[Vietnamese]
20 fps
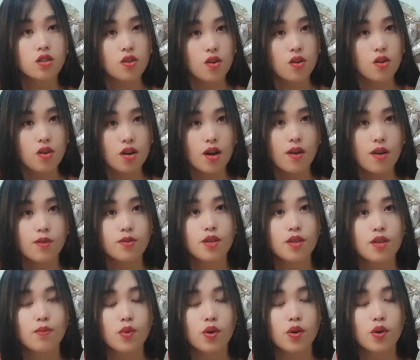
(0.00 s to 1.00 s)
cho khẩu
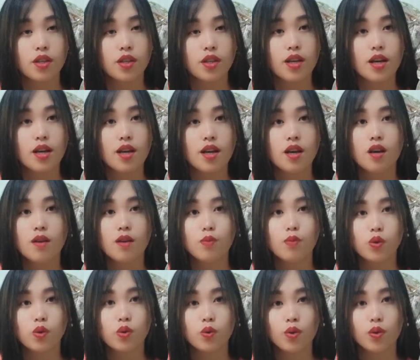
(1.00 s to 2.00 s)
chờ mò thiết
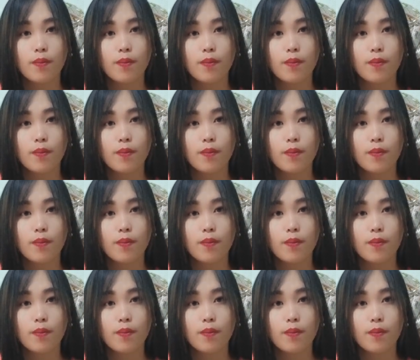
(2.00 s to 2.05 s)
mua tổ